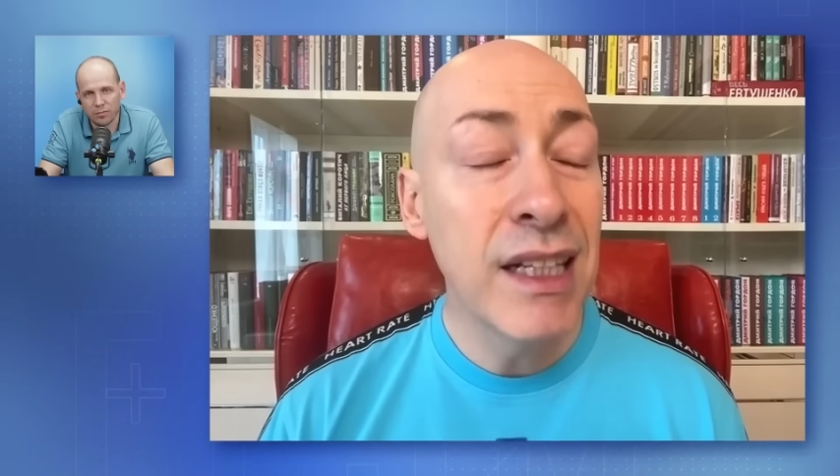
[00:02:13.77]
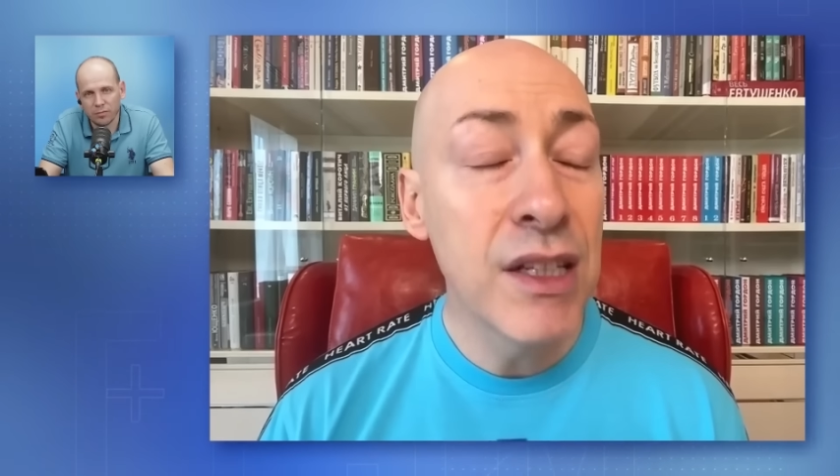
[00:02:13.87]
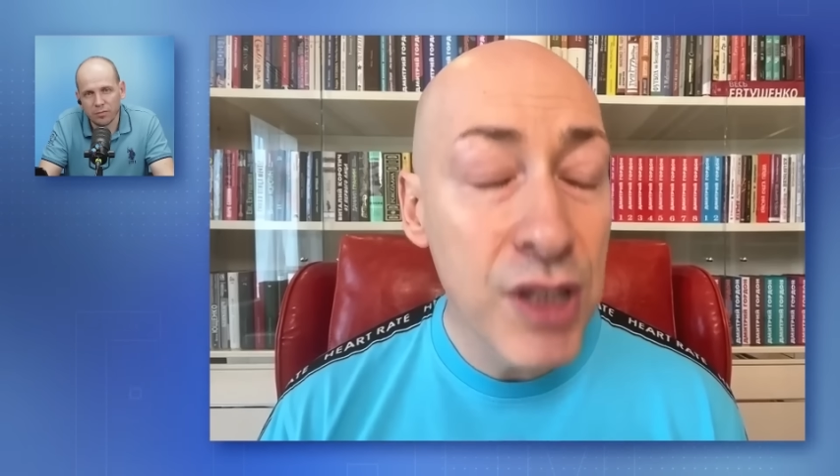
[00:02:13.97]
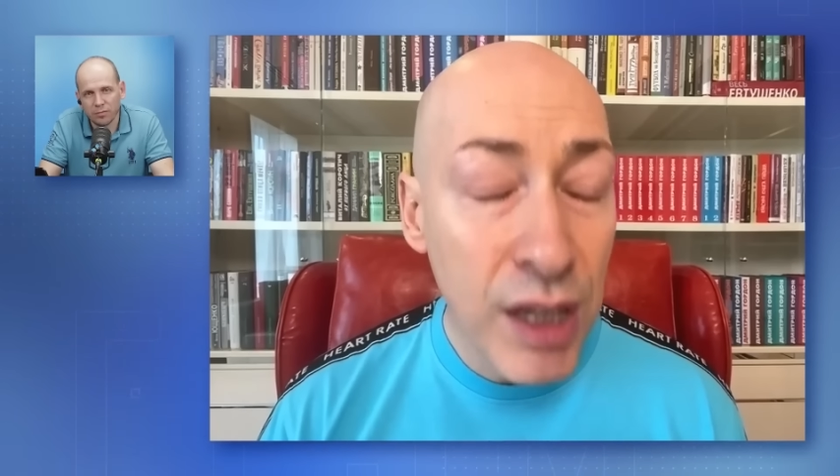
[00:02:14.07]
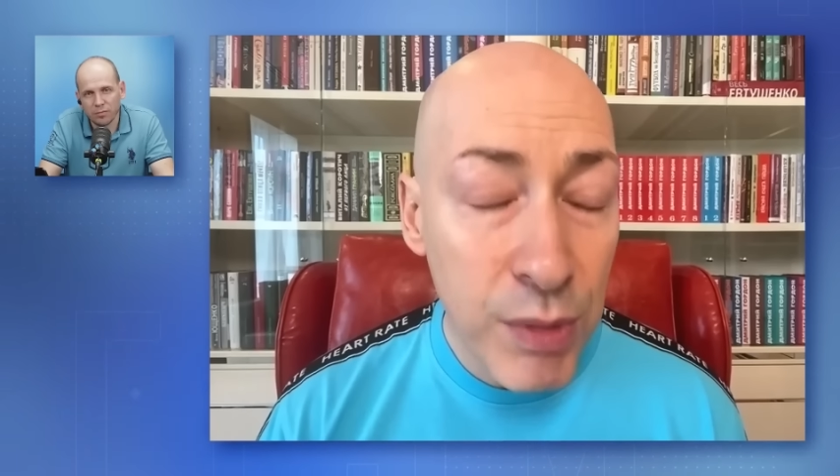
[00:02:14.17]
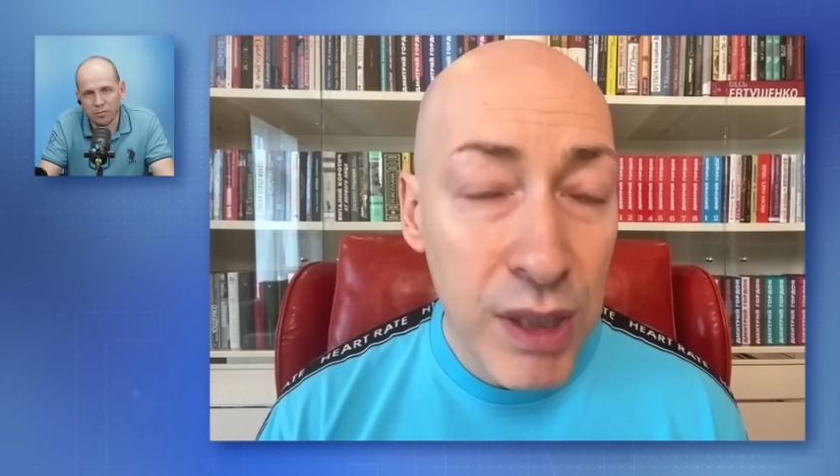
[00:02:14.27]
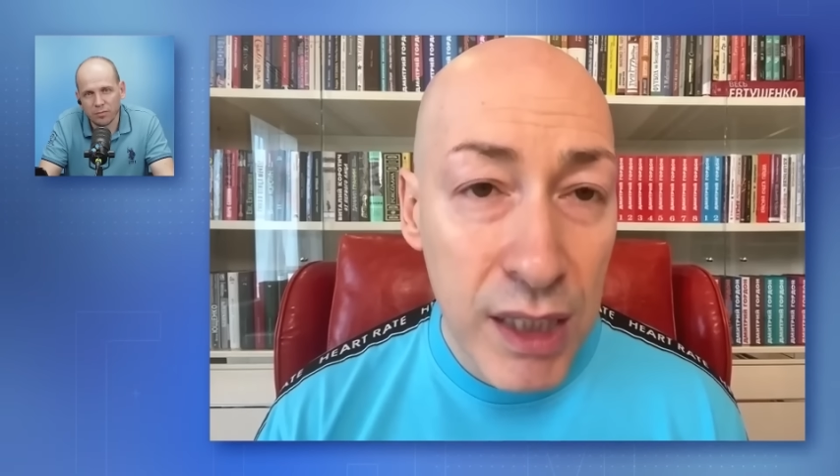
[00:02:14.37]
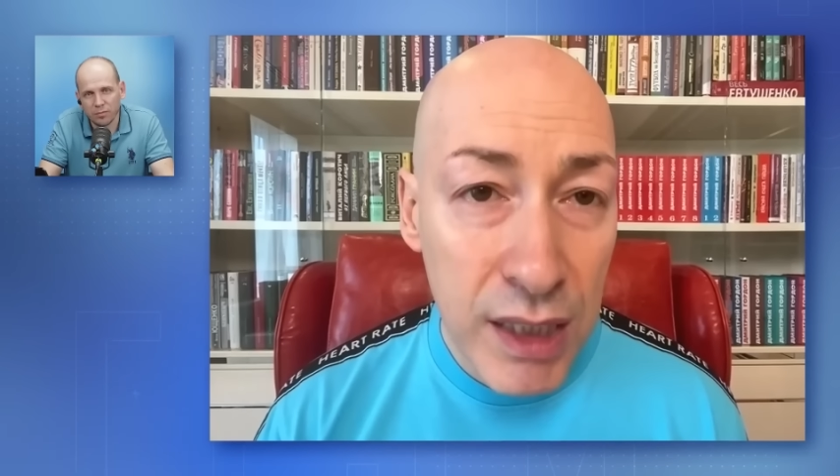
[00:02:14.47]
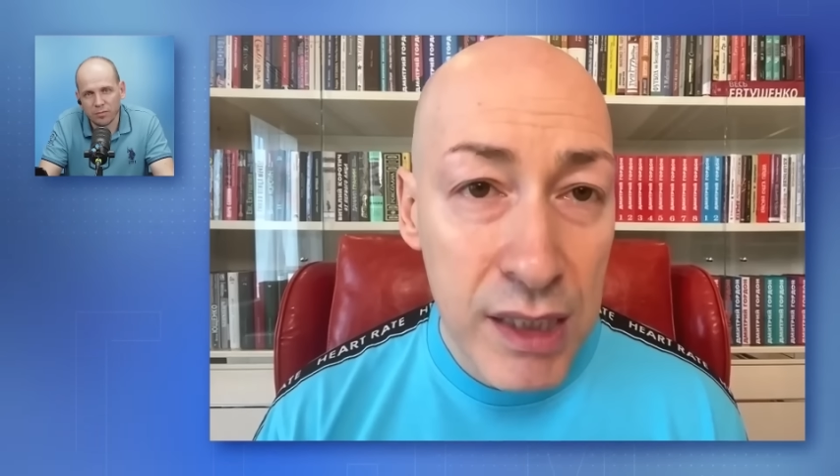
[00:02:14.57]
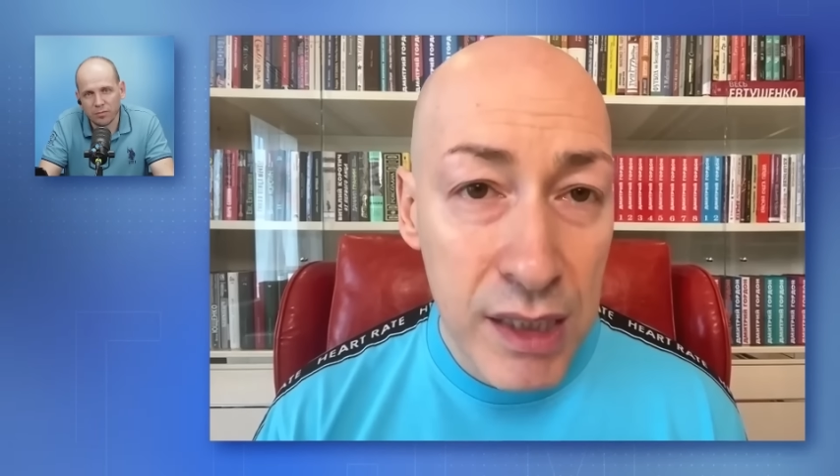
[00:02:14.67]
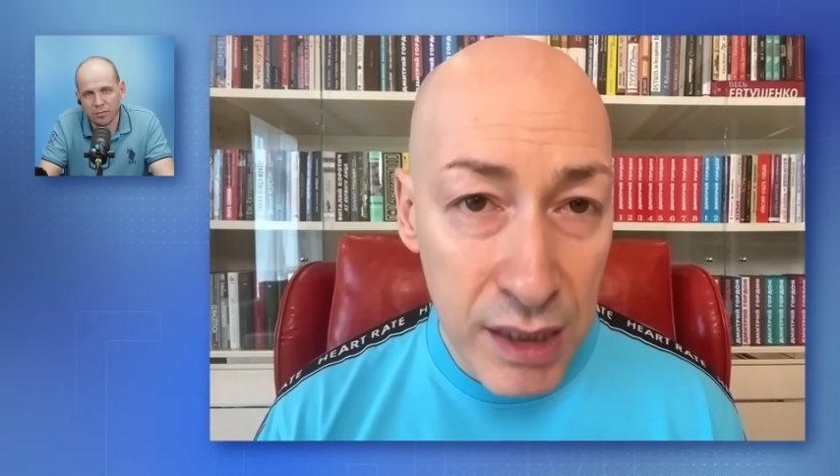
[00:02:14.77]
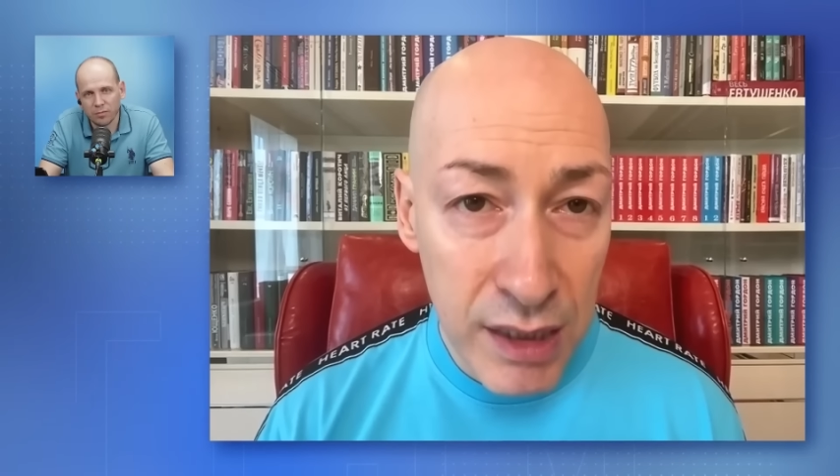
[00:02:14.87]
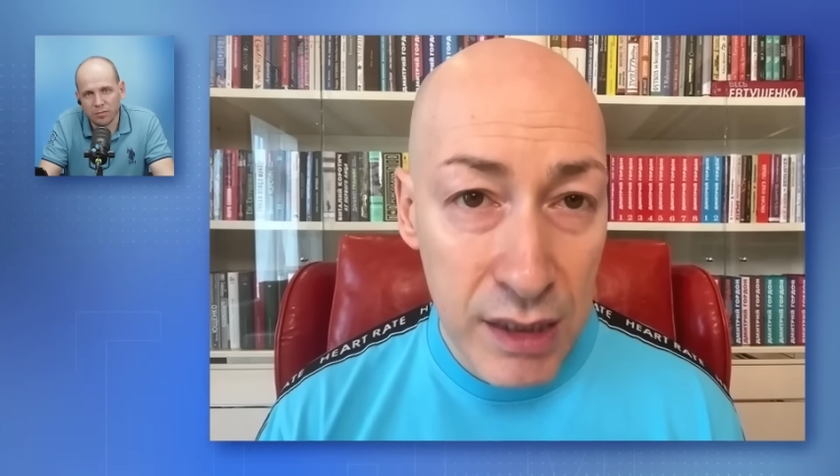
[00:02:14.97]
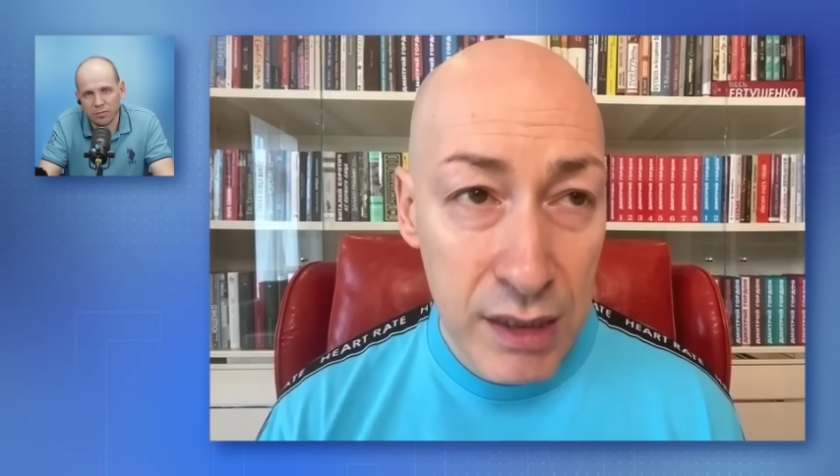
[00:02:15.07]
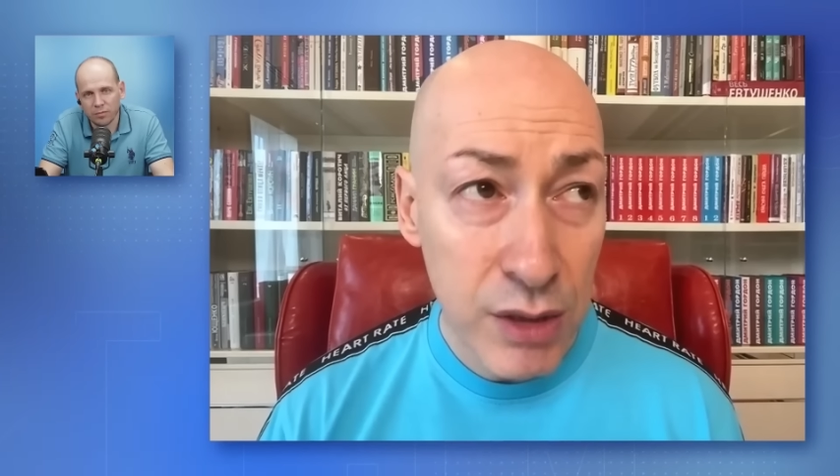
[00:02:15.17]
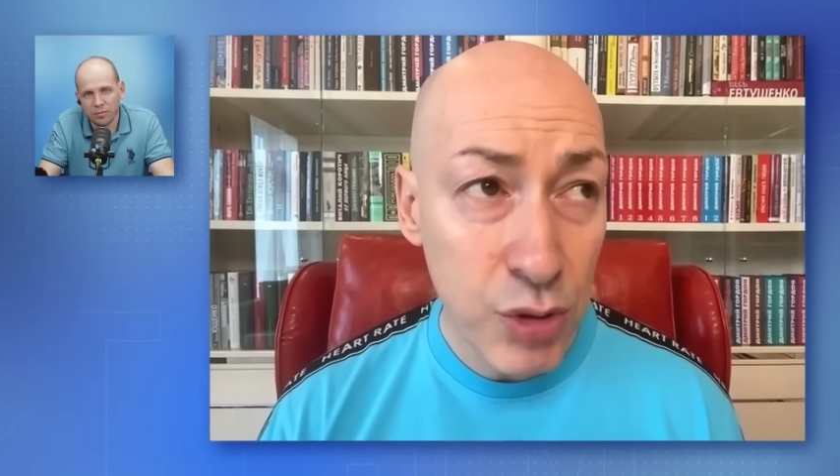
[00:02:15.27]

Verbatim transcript: должна была это сделать.